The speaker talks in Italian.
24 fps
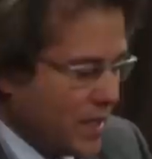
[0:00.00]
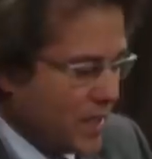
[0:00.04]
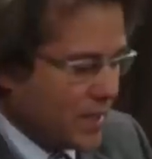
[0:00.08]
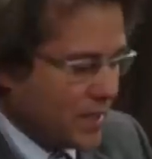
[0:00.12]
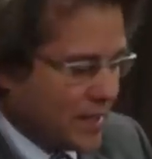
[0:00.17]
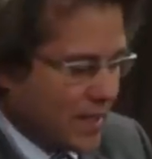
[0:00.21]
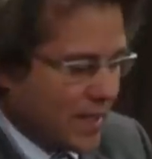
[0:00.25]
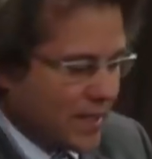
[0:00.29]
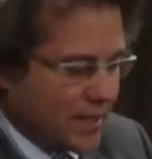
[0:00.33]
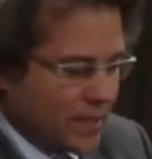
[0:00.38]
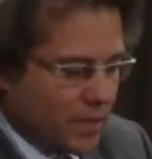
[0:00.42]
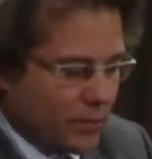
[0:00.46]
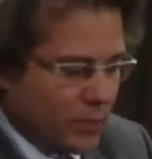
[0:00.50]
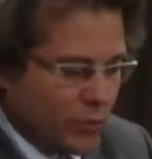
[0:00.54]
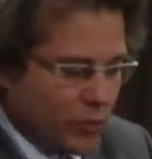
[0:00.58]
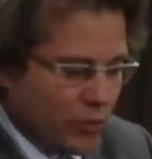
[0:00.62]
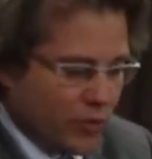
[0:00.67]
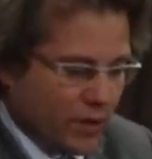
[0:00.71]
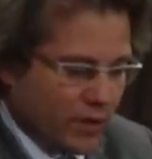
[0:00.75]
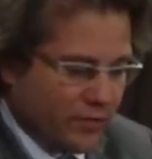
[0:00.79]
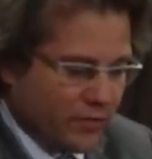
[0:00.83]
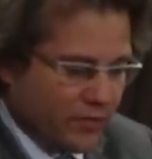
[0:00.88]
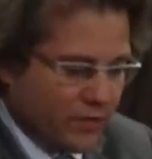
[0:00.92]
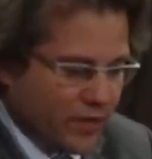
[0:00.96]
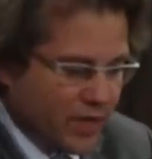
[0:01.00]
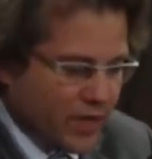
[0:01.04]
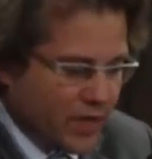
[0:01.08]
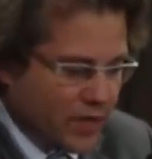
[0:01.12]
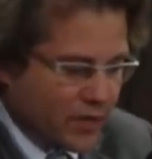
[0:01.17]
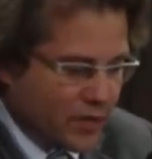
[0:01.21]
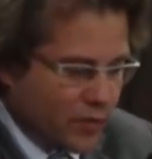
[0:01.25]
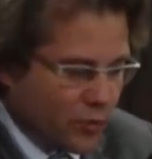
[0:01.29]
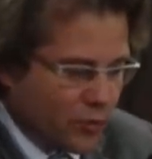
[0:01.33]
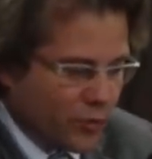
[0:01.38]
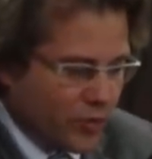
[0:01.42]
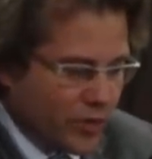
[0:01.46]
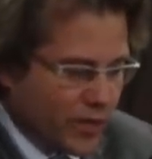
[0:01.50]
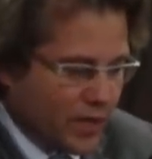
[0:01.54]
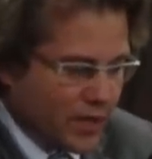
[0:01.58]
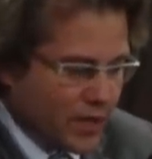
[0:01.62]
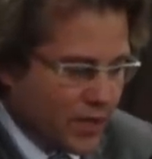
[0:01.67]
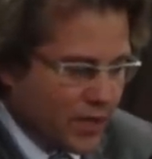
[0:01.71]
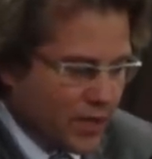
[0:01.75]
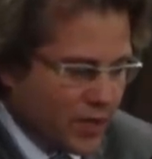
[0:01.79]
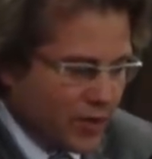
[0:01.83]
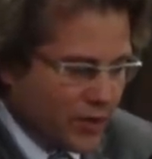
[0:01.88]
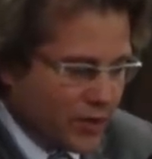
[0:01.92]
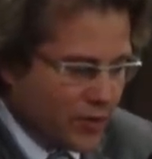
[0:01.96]
L'intervento conclusivo è stato
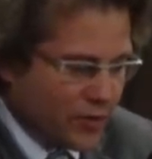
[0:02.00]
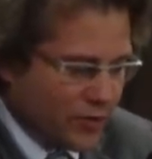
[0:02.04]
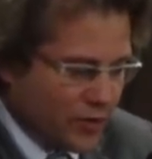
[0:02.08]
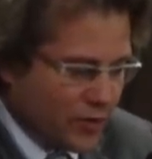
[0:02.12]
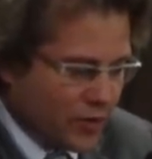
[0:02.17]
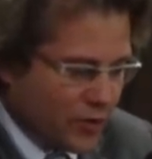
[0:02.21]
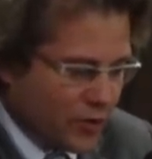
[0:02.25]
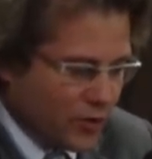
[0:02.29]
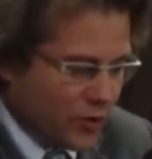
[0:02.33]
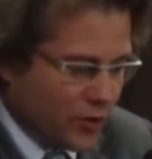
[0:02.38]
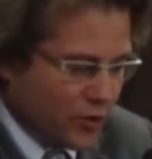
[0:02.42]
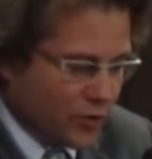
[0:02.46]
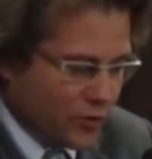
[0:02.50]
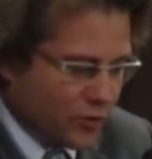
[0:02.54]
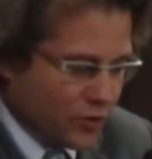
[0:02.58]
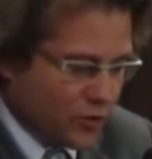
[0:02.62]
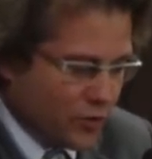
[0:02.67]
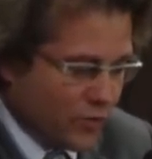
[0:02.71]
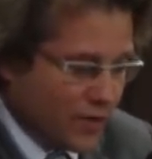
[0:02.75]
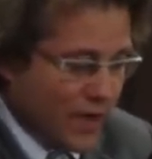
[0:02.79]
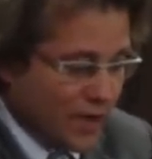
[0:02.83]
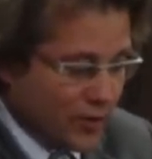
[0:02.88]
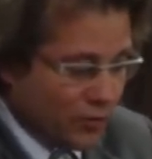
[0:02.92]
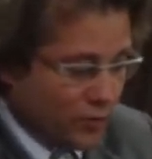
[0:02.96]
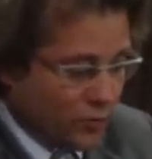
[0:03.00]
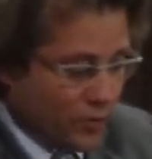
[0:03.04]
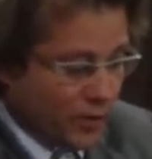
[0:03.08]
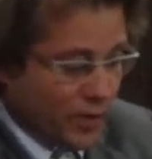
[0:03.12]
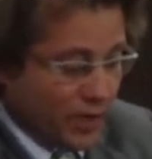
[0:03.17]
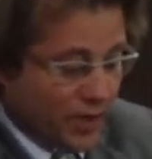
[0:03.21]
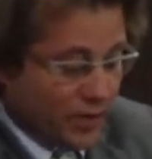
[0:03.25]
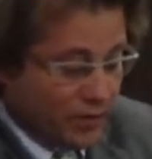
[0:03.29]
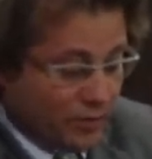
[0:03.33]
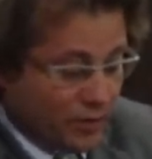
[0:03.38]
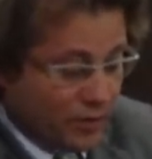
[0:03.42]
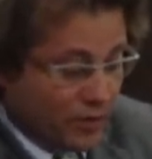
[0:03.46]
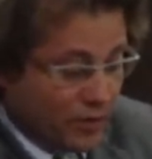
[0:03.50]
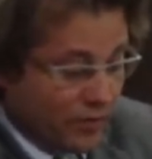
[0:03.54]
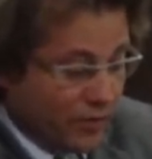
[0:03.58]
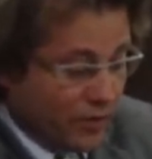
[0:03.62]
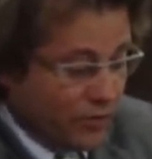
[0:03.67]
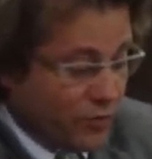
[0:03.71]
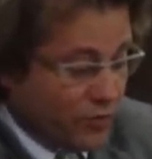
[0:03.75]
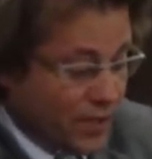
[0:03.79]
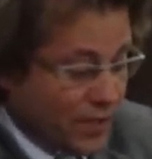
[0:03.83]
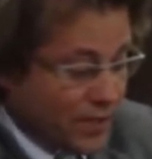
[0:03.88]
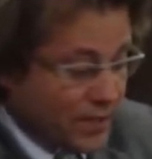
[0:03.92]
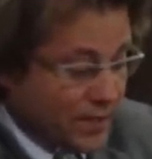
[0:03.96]
fatto dal sindaco, l'architetto Luca
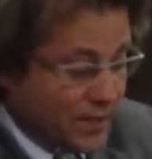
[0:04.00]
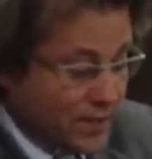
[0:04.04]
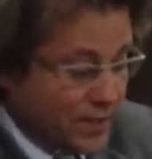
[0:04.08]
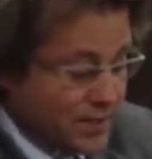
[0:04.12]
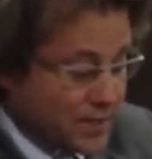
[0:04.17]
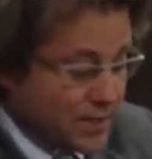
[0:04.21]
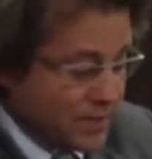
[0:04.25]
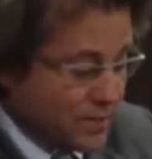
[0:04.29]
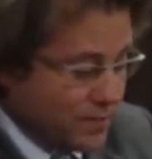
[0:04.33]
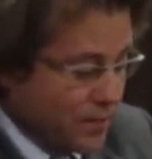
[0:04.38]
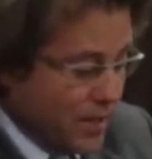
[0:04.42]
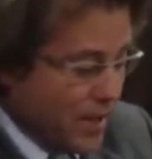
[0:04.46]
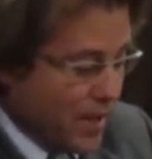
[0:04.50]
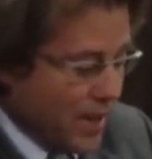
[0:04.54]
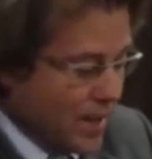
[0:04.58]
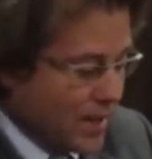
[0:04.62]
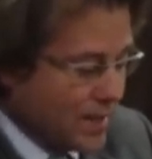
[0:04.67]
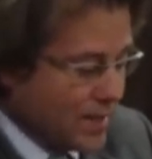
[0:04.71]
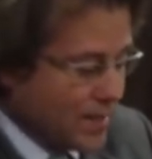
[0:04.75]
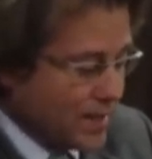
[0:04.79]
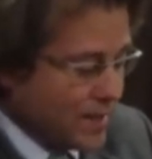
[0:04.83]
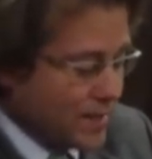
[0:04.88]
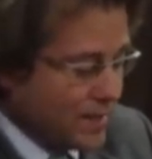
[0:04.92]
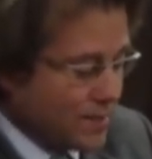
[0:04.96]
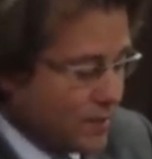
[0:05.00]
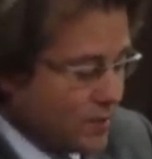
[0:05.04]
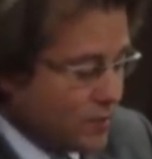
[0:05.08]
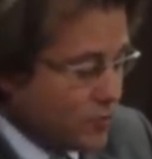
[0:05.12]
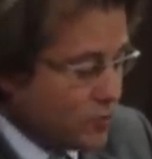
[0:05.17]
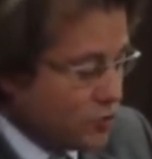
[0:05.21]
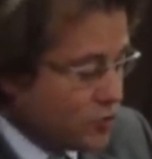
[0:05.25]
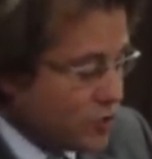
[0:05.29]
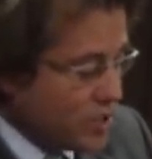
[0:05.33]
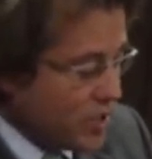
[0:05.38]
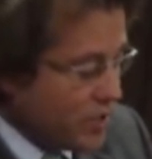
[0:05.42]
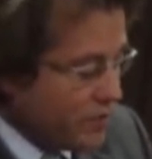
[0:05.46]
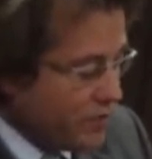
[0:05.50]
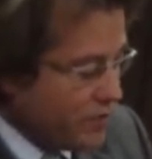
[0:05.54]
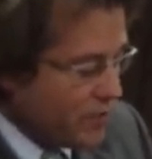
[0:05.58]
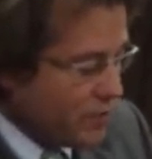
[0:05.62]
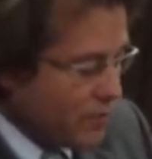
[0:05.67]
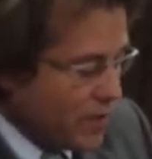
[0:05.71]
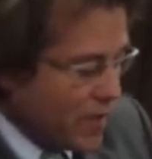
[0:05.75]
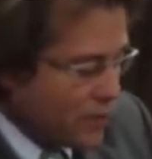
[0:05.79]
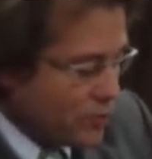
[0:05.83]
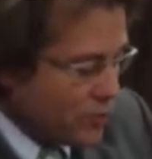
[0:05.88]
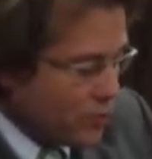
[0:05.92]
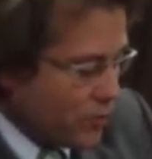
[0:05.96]
Ruffin, che ha illustrato
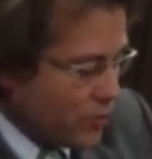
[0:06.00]
le